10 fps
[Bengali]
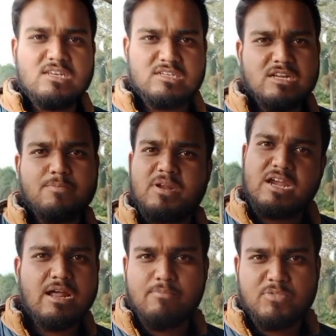স্টেশনে আপনাকে
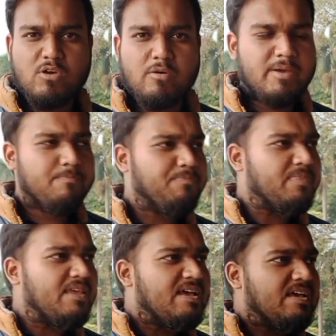নামতে হবে
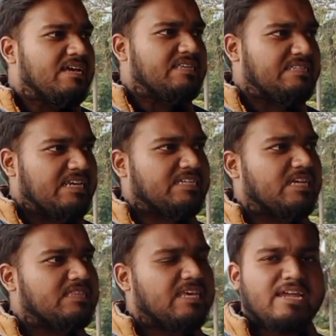স্টেশন
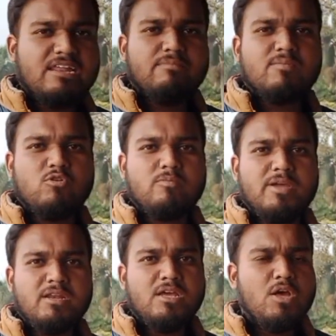থেকে নেমে
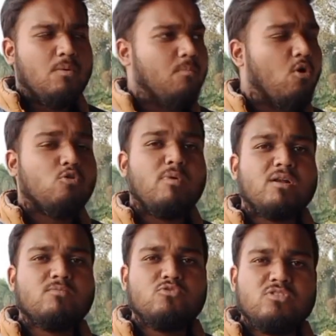বলবেন বড়মার
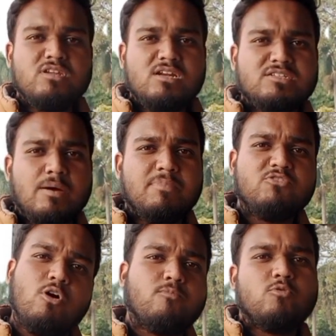মন্দিরের সামনে
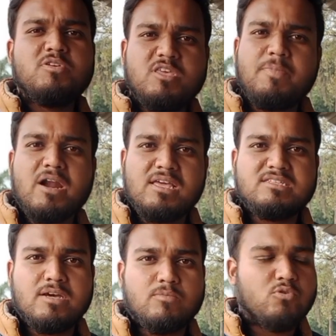স্বপ্নবিথি পার্কে
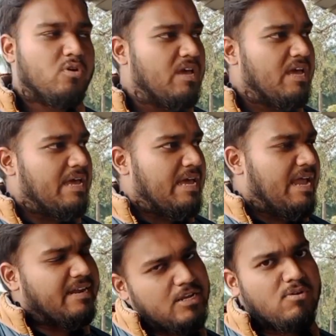যাব।
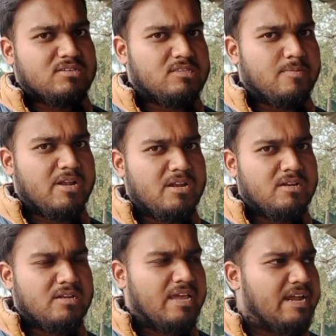হেঁটেও আসতে পারেন
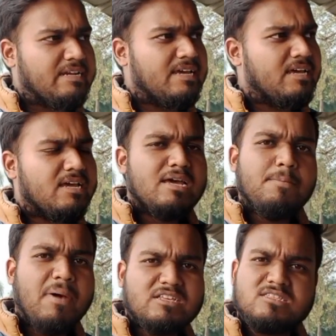হেঁটে
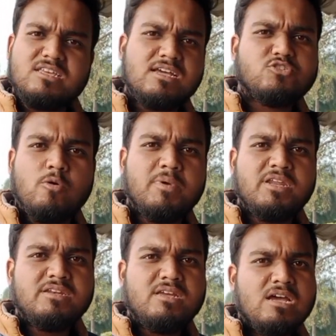পাঁচ থেকে ছ
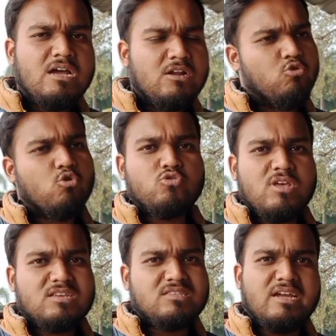মিনিট টোটোতে
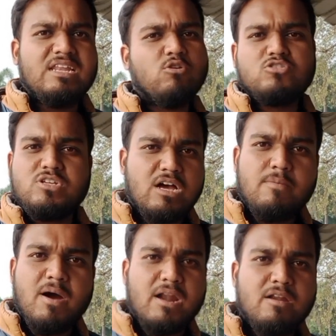আসতে গেলে দশ টাকা
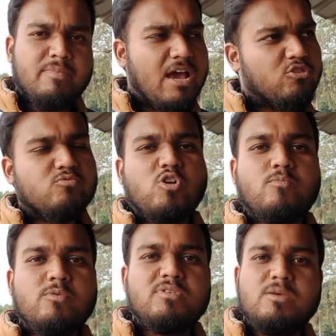ভাড়া নেবে একদম
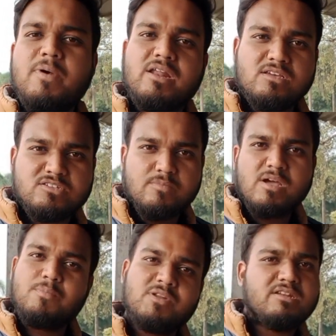স্বপ্নবিথি পার্কের সামনে
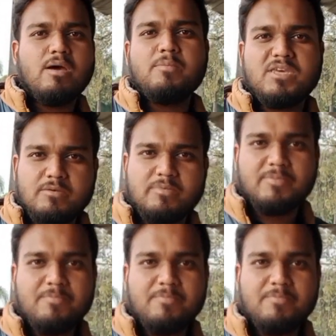আপনাদের নামিয়ে দেবে